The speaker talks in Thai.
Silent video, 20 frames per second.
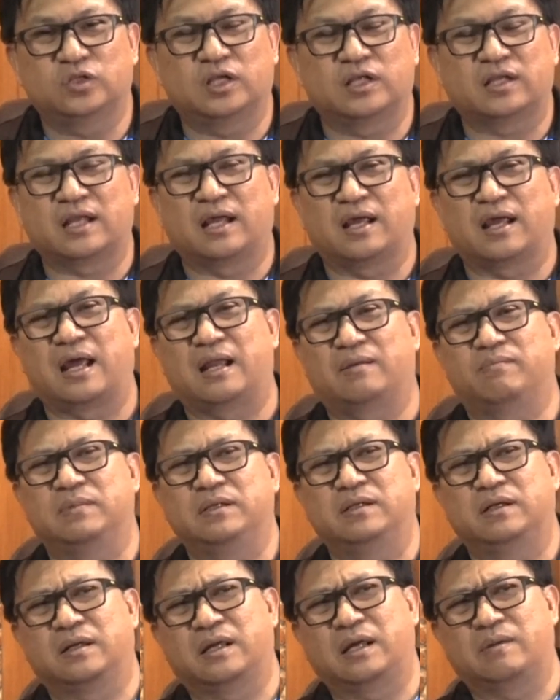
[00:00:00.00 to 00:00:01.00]
ศาสตร์ทางการ
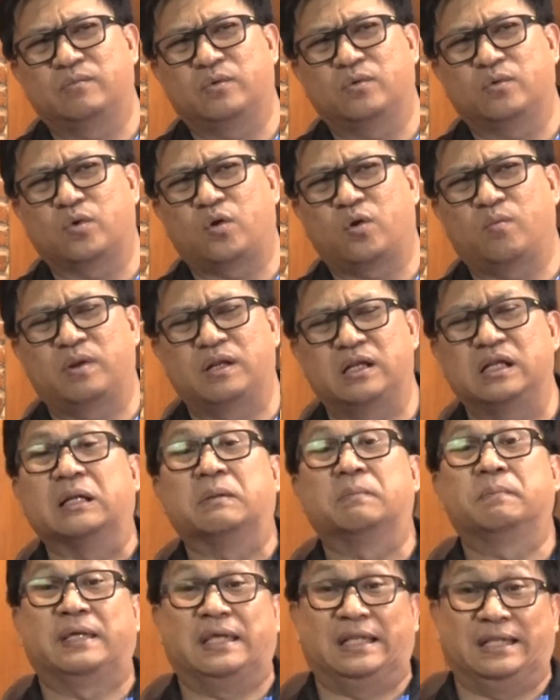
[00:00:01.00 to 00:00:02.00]
เมืองการปกครองมันเดิ
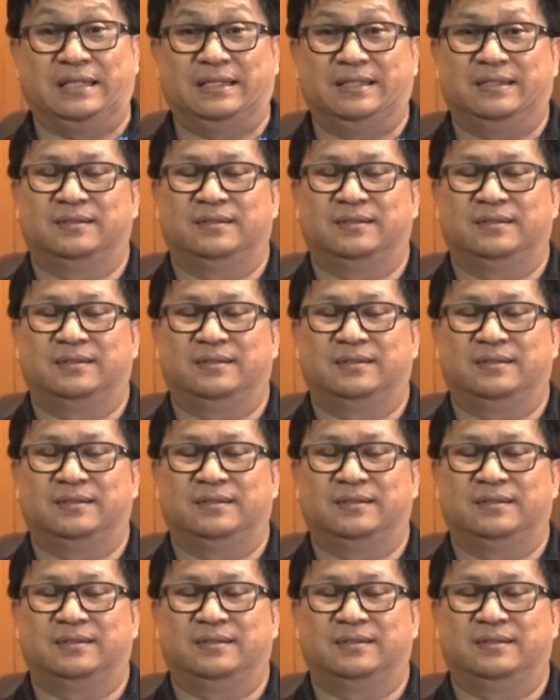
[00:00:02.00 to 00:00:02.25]
นผิด